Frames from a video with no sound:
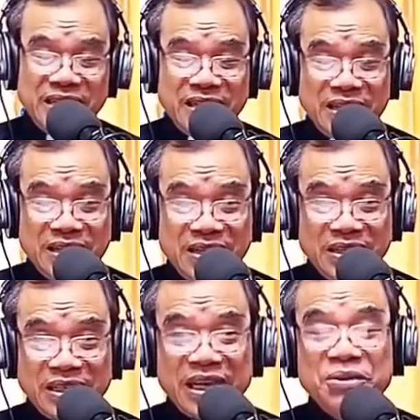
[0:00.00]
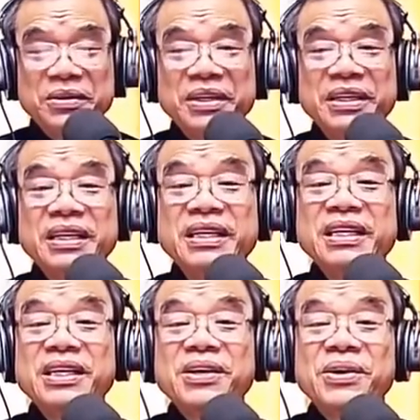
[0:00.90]
Đừng theo như ý
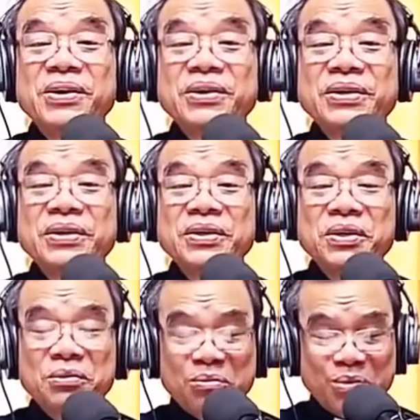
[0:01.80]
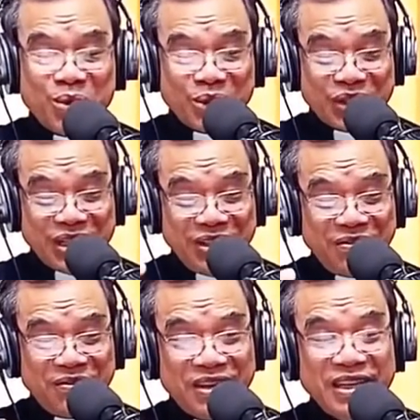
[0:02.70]
con, một xin
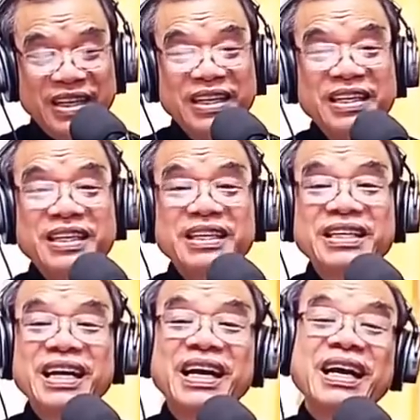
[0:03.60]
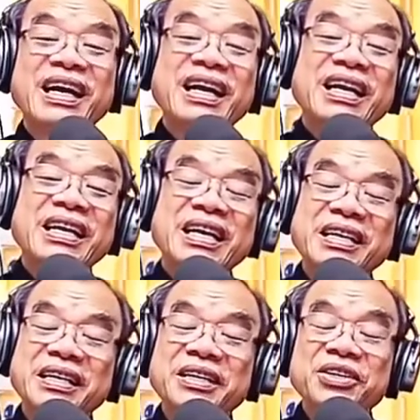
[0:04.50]
vâng ý cha đã
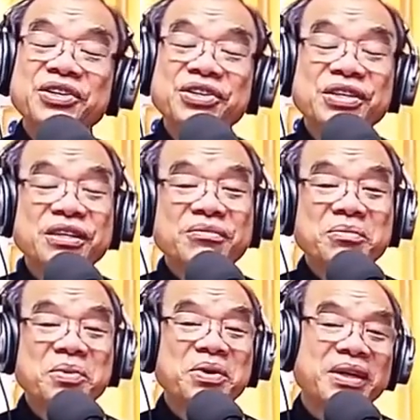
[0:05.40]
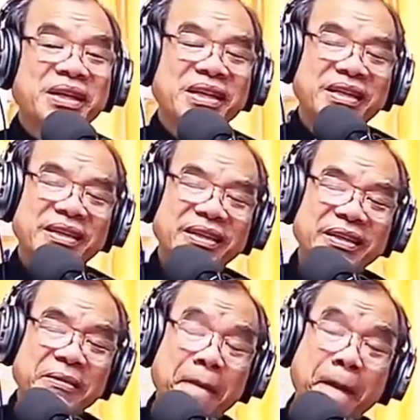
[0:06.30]
định trước muôn đời.
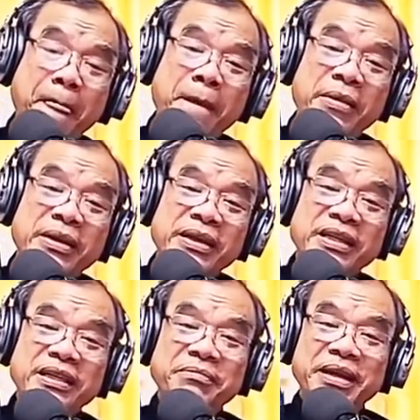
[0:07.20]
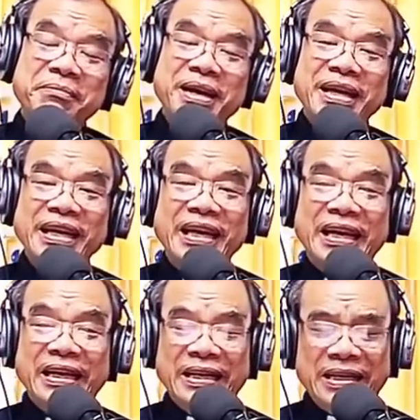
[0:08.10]
Như mẹ Maria,
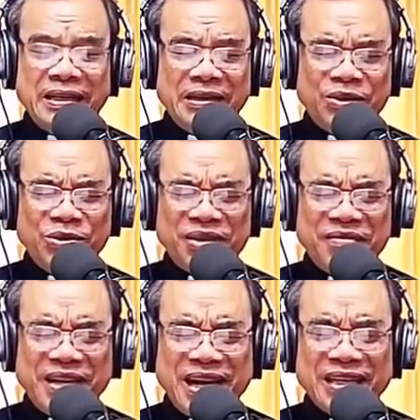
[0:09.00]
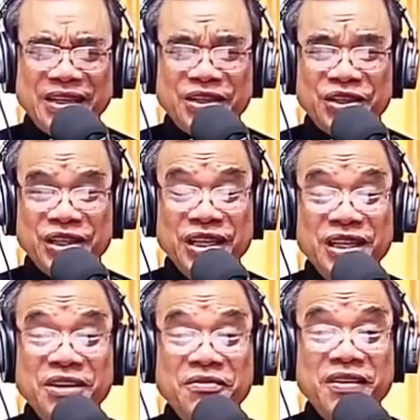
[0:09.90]
chúng ta vẫn hát
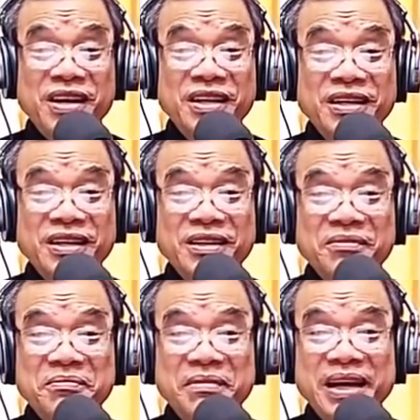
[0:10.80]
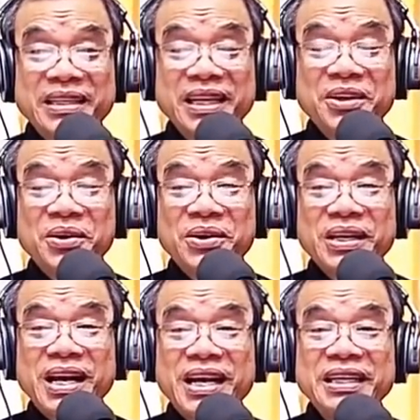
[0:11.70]
Xin vâng, mẹ dạy con
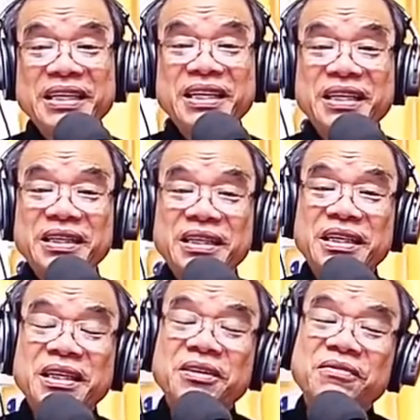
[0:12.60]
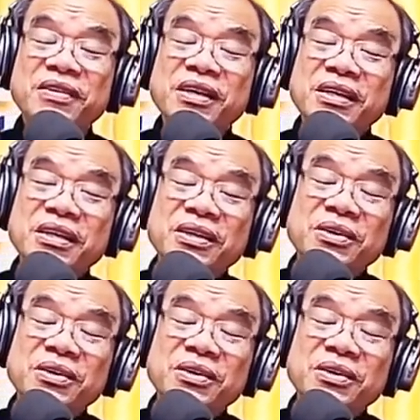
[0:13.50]
hai tiếng xin vâng